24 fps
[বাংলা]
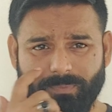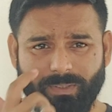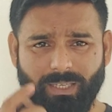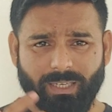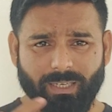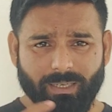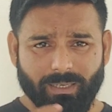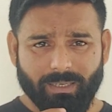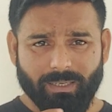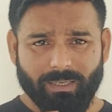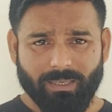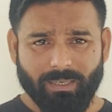
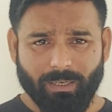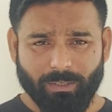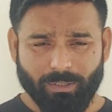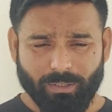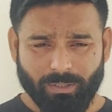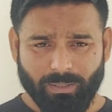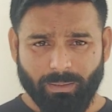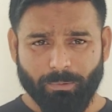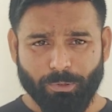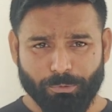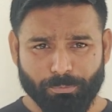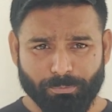হ্যাঁ
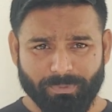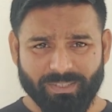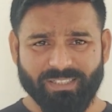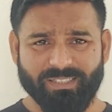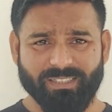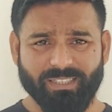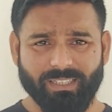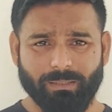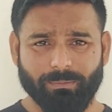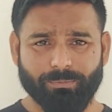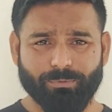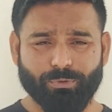অ্যাবাউট মাই
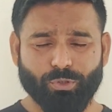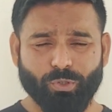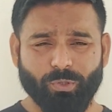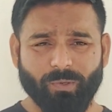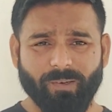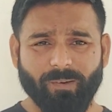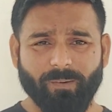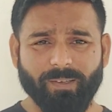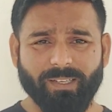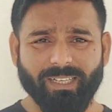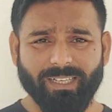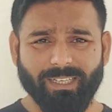সেলফ সো
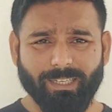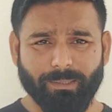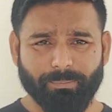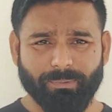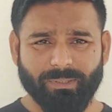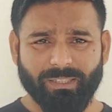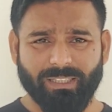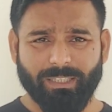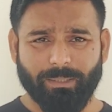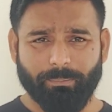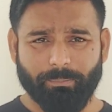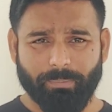ওইখানে আপনি
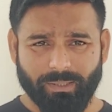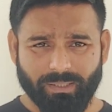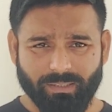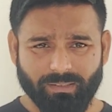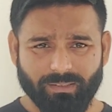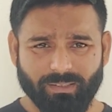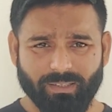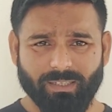লিখবেন